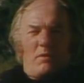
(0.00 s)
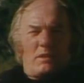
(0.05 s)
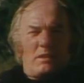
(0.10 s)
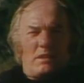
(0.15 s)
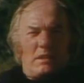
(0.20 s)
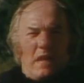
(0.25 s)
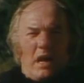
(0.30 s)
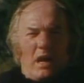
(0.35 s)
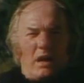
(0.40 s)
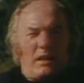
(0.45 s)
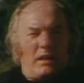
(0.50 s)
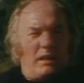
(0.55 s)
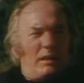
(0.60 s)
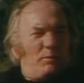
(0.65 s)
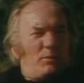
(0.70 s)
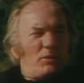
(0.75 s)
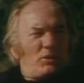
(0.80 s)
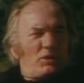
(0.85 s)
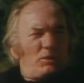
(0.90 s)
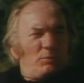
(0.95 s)
Und wenn Sie in
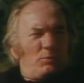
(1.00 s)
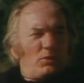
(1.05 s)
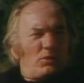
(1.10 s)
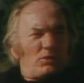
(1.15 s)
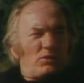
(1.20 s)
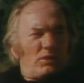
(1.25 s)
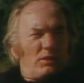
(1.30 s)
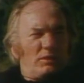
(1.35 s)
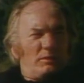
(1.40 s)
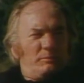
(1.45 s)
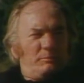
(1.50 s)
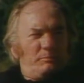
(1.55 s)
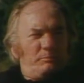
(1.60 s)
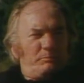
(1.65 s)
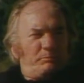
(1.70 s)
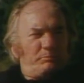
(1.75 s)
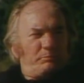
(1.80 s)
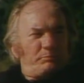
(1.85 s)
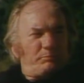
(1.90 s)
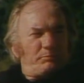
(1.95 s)
angenehmer Stimmung sind
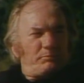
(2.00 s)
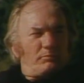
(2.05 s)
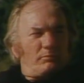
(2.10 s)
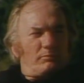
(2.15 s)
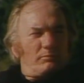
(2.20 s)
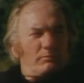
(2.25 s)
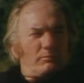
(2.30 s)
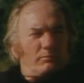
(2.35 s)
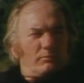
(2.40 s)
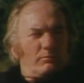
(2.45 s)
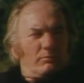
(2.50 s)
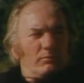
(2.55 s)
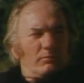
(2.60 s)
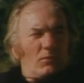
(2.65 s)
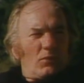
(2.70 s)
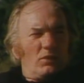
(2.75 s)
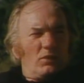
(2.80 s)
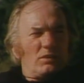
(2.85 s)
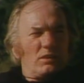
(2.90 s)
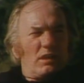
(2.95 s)

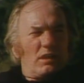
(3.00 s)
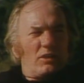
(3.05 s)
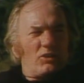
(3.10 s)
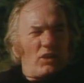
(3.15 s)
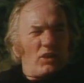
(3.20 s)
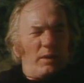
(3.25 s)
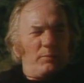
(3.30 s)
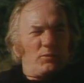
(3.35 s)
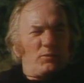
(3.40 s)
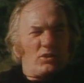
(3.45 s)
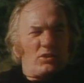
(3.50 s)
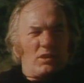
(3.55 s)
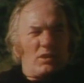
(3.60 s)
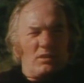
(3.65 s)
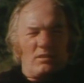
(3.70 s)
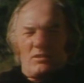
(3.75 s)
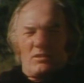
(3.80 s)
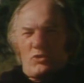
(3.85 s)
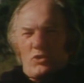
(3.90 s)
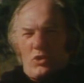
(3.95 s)
und sich an den Schreibtisch
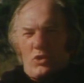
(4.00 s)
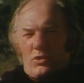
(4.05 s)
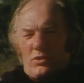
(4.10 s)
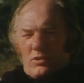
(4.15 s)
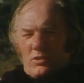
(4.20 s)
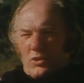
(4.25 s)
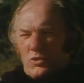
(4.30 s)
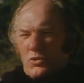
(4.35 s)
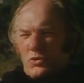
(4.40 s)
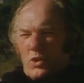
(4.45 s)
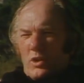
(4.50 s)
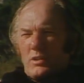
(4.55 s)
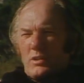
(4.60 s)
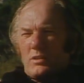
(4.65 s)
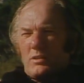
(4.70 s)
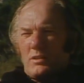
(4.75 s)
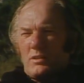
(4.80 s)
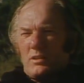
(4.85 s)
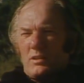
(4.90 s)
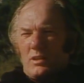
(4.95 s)
setzen,
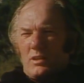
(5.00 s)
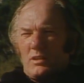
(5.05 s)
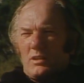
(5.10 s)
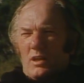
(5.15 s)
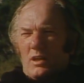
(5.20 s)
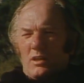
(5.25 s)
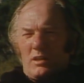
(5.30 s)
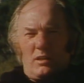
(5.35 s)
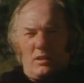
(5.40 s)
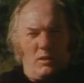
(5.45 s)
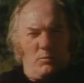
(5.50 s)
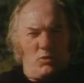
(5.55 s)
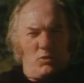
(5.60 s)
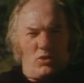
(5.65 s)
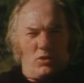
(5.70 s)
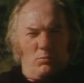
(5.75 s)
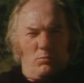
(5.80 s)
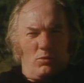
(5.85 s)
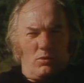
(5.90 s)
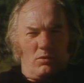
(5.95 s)
zerstören Sie sich ja die
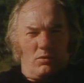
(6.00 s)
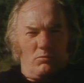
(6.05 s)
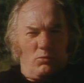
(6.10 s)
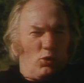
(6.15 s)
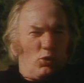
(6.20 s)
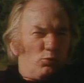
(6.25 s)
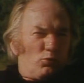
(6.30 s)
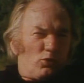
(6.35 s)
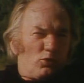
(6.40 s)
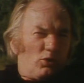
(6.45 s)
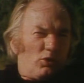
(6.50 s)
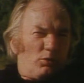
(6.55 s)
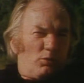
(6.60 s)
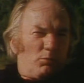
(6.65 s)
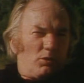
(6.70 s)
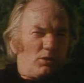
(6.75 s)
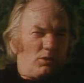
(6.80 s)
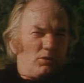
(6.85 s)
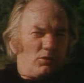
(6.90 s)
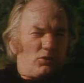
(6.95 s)
angenehme Stimmung. Warum
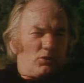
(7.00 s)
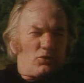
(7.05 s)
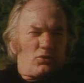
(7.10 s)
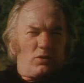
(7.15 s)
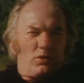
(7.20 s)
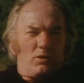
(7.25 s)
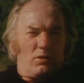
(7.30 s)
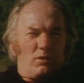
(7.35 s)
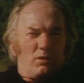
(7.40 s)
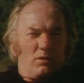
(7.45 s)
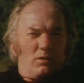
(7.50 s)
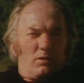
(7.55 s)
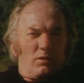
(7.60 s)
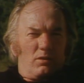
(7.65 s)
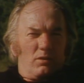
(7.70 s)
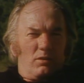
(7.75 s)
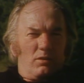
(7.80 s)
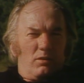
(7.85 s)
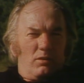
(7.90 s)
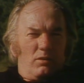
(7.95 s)
soll ich mir die zerstören?
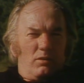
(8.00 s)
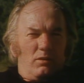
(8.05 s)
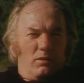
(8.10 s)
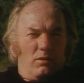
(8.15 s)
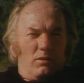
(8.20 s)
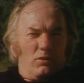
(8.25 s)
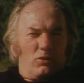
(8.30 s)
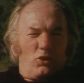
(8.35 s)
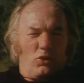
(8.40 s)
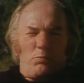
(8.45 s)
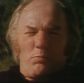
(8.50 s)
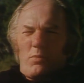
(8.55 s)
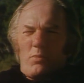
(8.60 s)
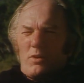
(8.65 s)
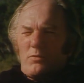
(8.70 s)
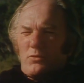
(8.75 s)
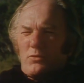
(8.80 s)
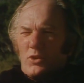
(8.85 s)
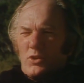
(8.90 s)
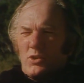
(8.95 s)
Ich
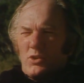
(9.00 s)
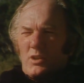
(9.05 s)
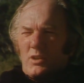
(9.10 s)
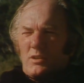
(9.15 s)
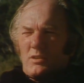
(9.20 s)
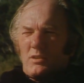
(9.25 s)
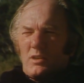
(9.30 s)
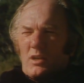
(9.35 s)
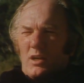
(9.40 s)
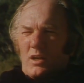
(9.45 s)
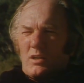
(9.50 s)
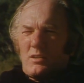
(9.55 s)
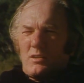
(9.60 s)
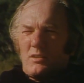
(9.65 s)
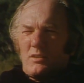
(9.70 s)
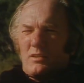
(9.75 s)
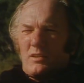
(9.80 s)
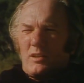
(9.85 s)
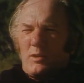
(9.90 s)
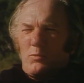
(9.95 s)
könnte mir auch vorstellen, dass ihr
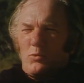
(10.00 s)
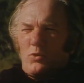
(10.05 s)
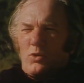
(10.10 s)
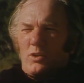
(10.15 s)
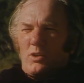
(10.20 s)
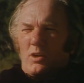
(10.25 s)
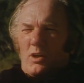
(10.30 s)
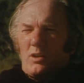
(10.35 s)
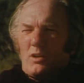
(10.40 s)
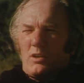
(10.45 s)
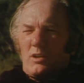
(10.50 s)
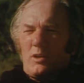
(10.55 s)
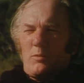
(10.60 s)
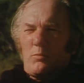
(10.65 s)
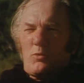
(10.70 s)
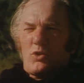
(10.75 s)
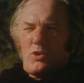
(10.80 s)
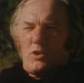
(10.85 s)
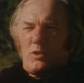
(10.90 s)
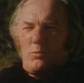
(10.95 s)
ganzes Leben nur in
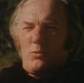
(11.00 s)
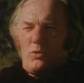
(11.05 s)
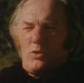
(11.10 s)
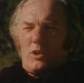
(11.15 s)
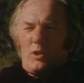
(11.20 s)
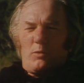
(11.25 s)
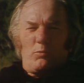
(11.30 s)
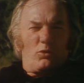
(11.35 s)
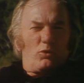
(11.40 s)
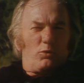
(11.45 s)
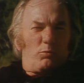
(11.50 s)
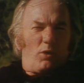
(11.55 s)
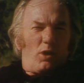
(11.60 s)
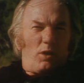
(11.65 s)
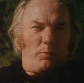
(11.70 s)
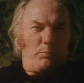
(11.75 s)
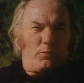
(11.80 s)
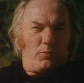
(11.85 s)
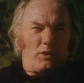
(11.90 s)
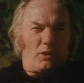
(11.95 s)
angenehmer Stimmung lebt und
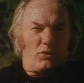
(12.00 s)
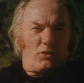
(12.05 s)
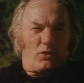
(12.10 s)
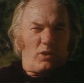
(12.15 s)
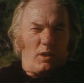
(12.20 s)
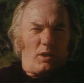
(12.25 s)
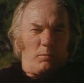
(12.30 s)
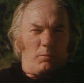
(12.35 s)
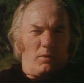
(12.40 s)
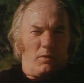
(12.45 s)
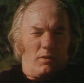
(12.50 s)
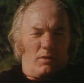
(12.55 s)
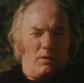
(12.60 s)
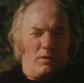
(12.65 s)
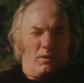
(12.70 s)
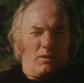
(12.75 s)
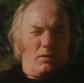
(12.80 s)
überhaupt nichts schreibt.